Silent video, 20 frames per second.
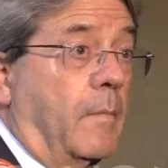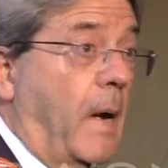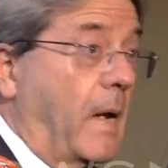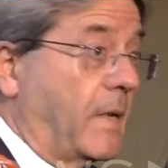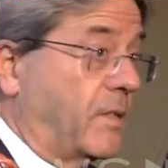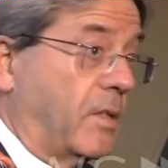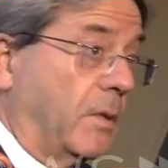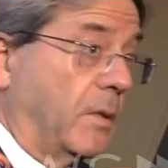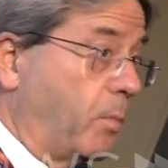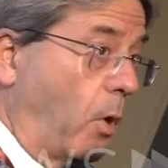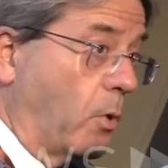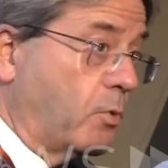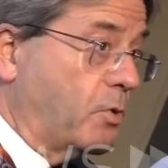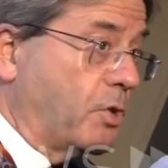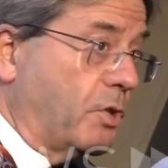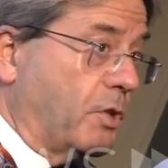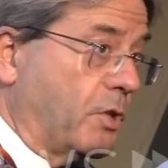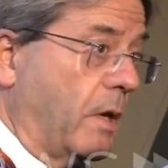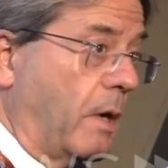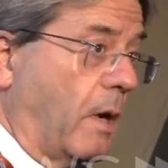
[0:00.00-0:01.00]
Beh, si può
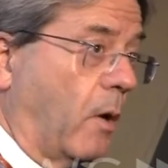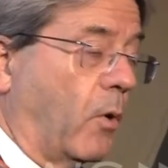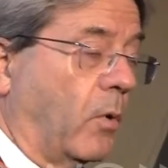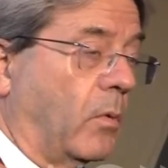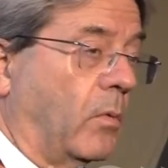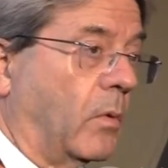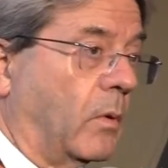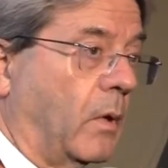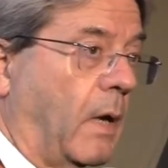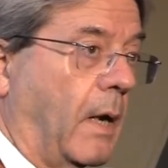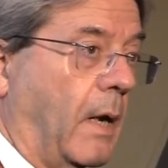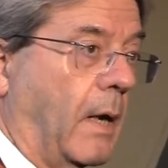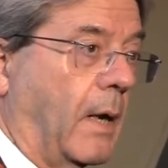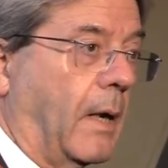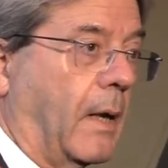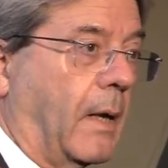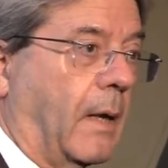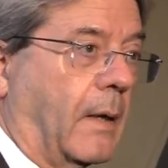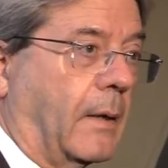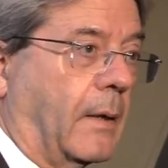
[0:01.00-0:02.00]
uscire con un
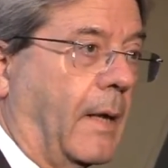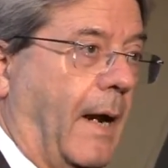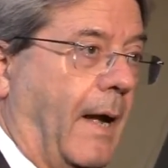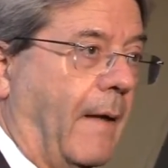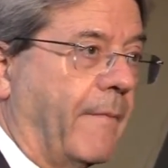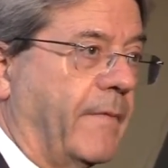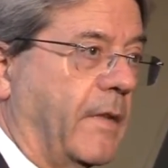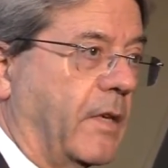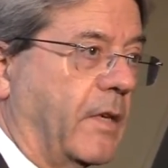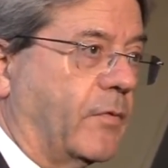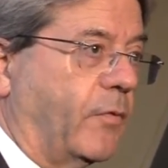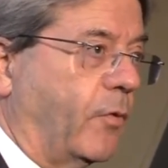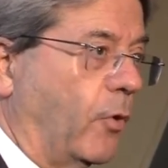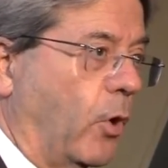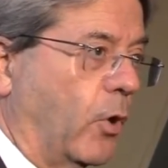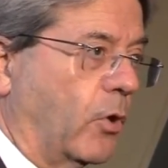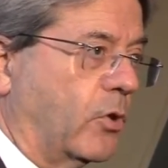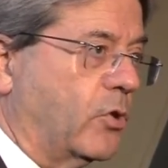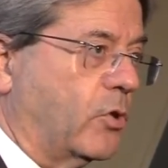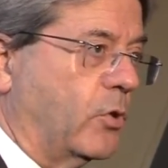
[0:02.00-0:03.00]
eh, grande
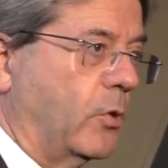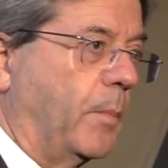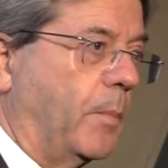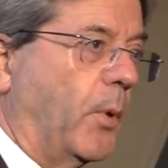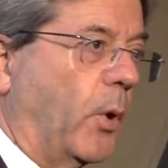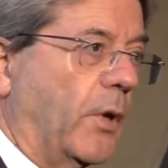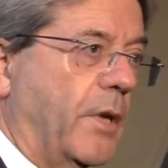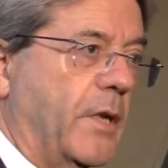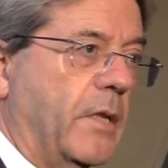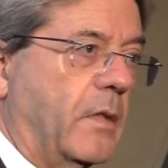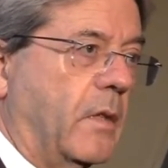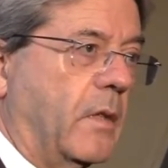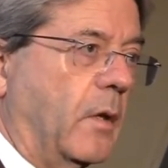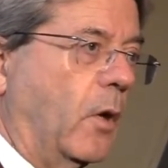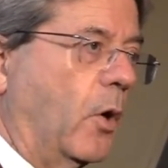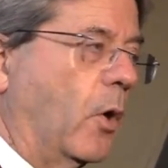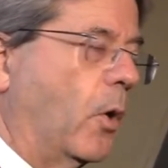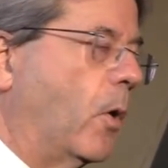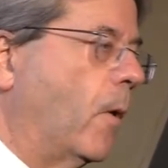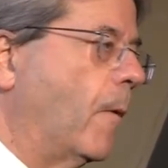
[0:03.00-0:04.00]
sforzo
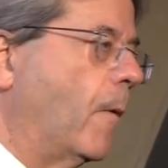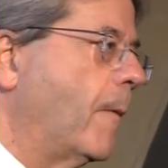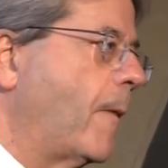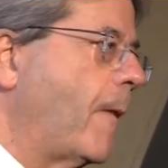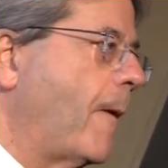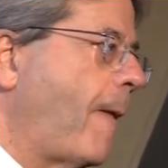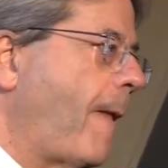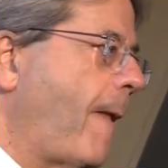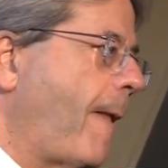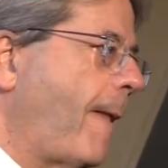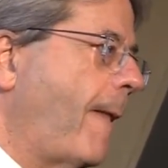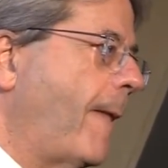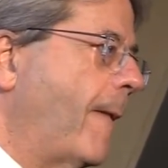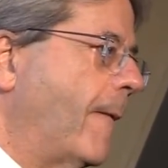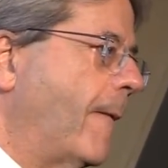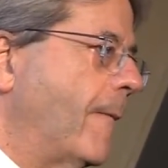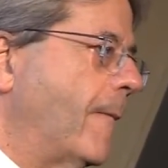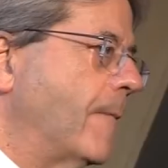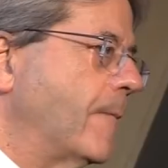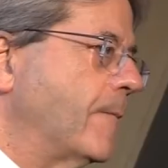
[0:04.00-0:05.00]
politico,
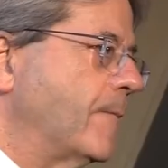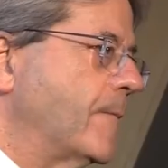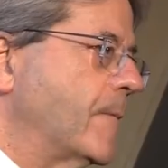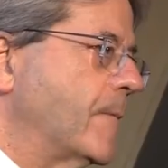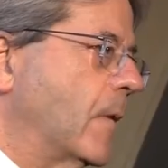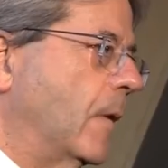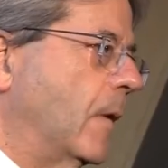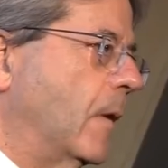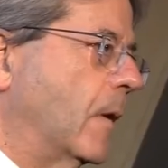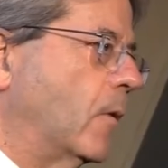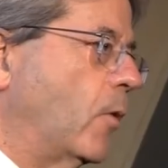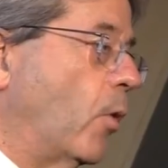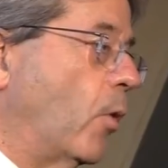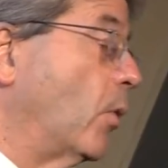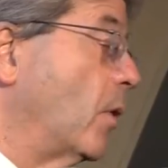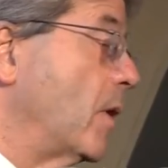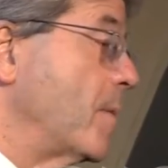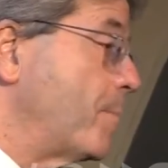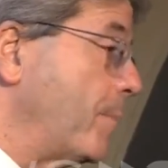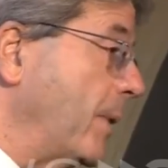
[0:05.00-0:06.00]
eh,
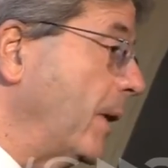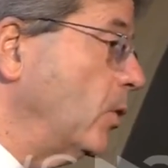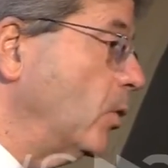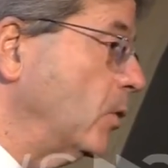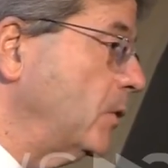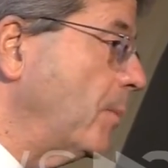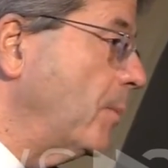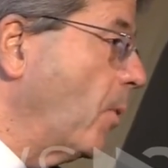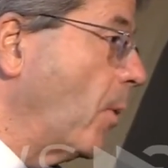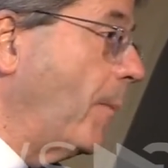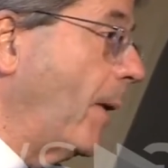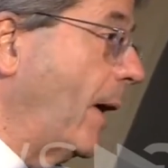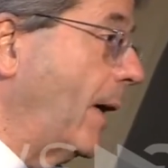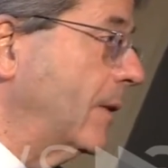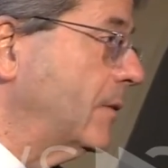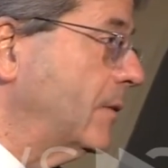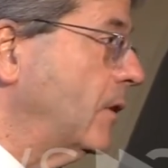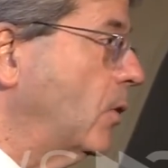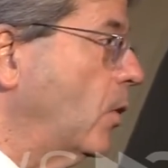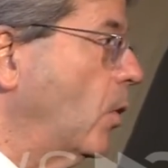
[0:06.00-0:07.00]
con un impegno
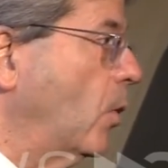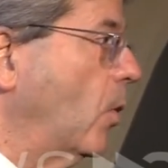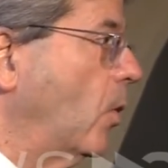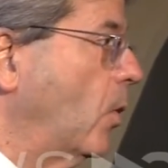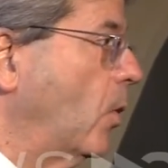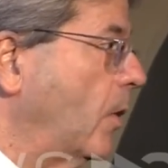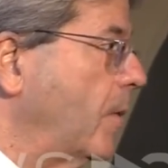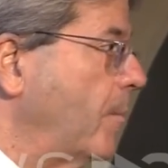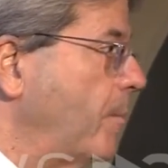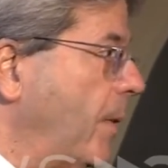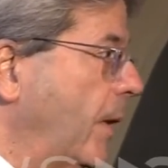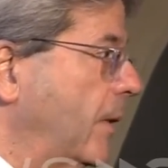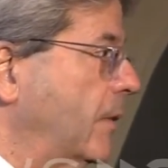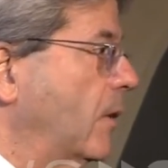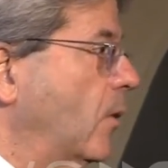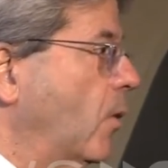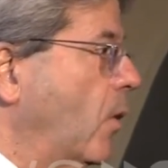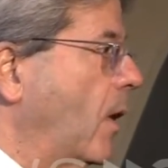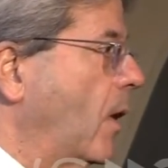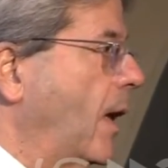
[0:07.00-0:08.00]
diplomatico, in
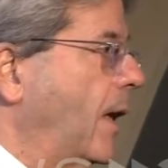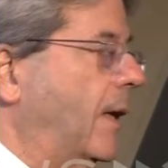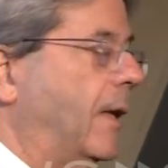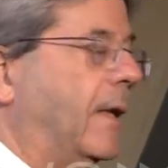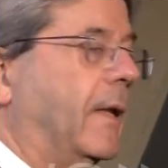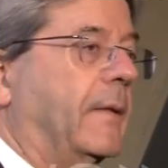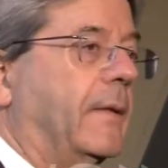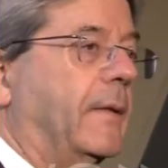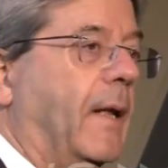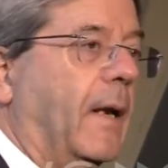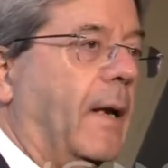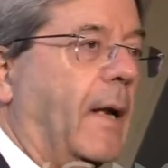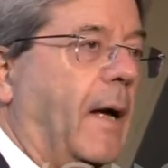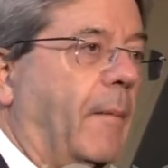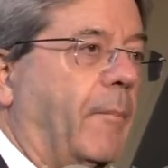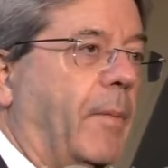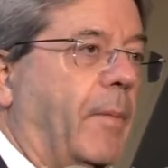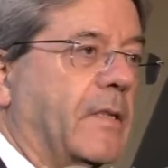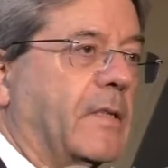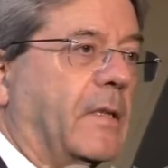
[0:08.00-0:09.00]
particolare
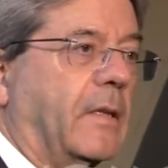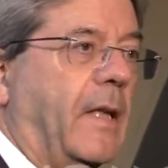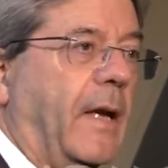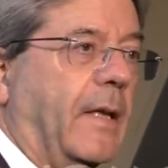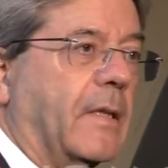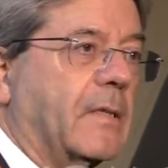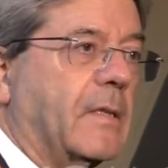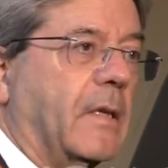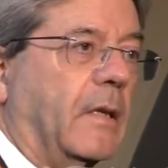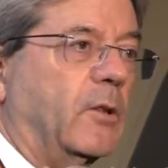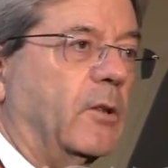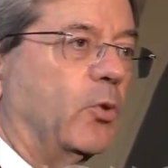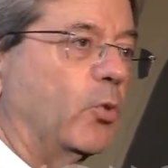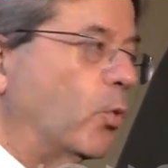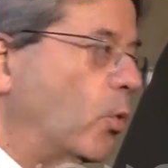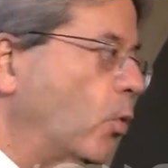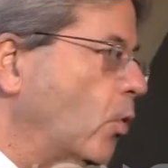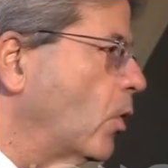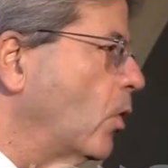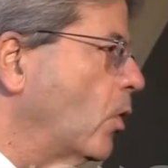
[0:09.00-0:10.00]
della presidenza di
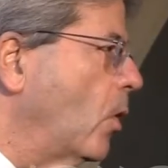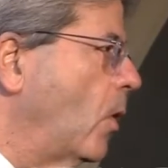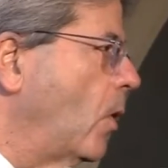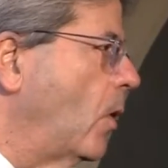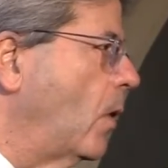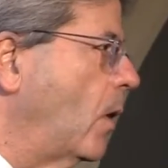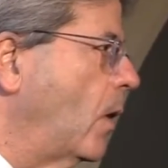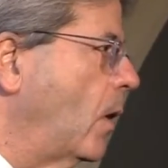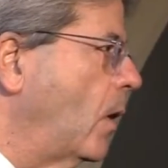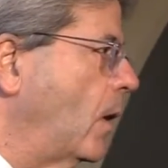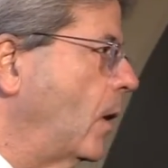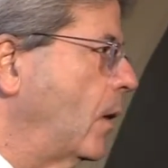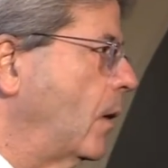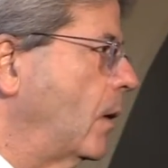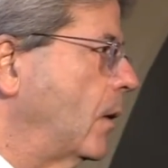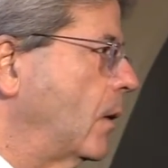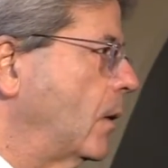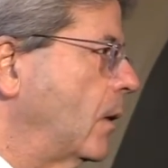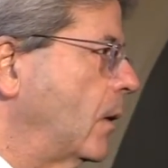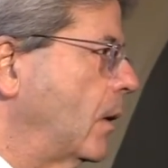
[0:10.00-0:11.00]
turno
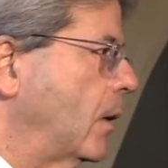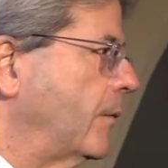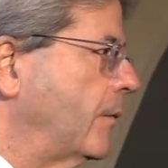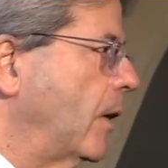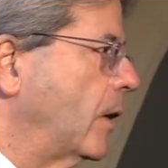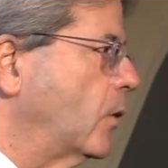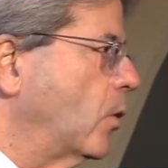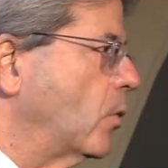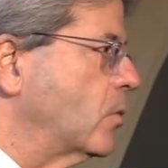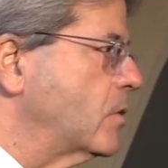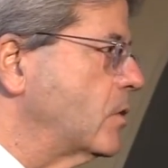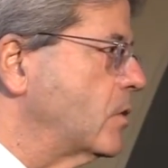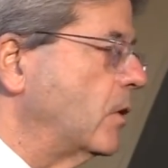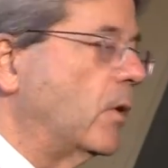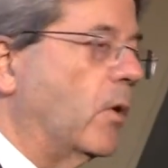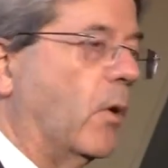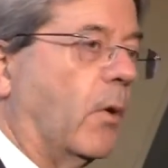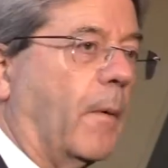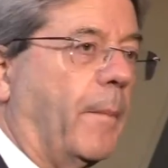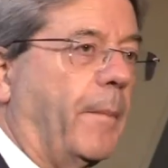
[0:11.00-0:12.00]
eh, del
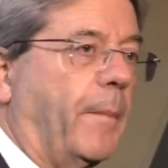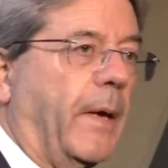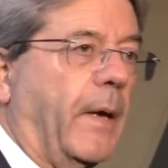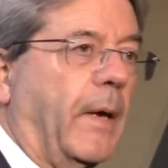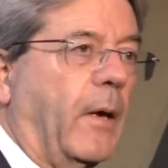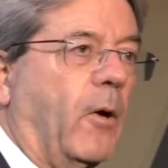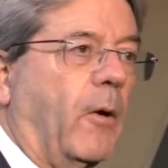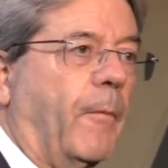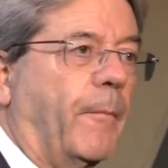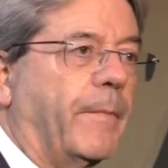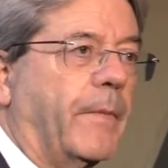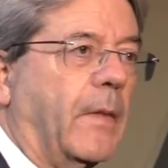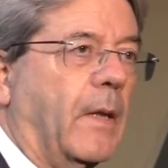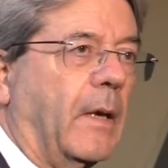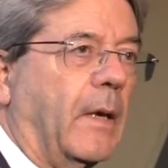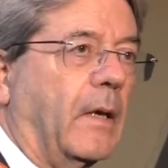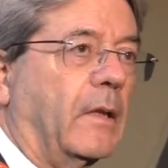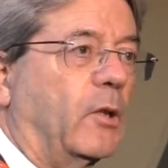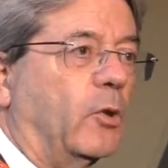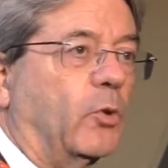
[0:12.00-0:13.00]
Consiglio europeo
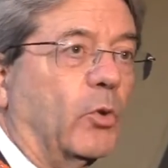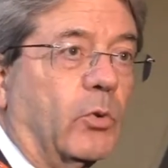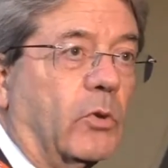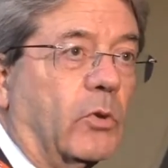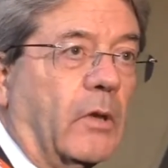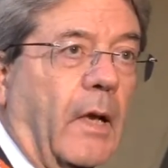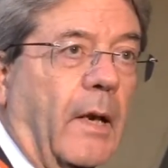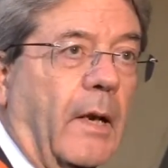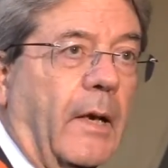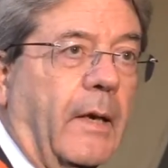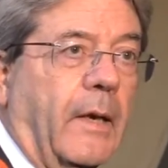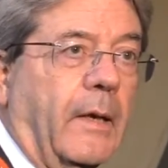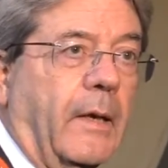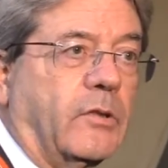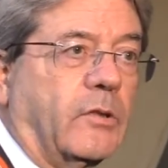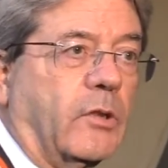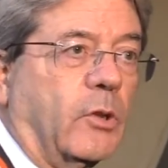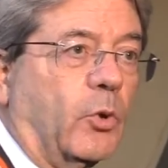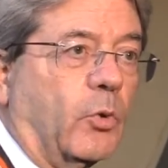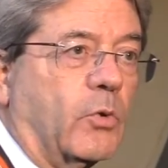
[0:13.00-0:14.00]
e di tutte le
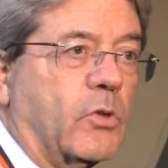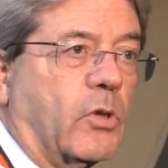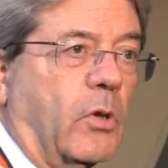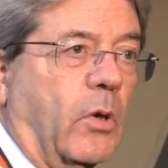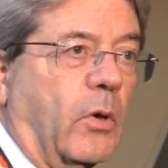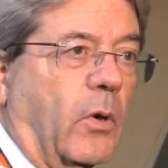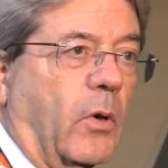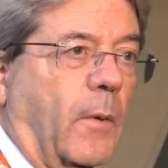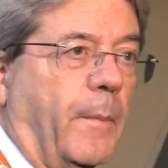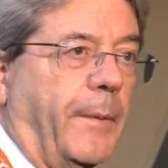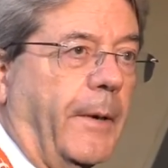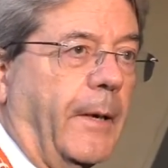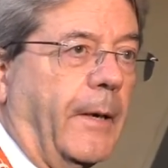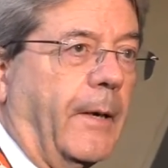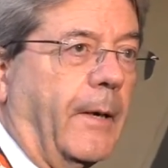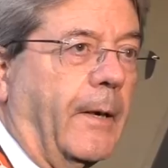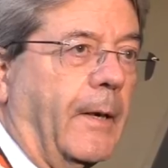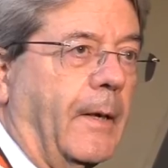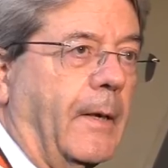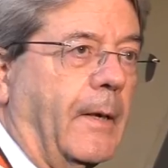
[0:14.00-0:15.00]
istituzioni europee.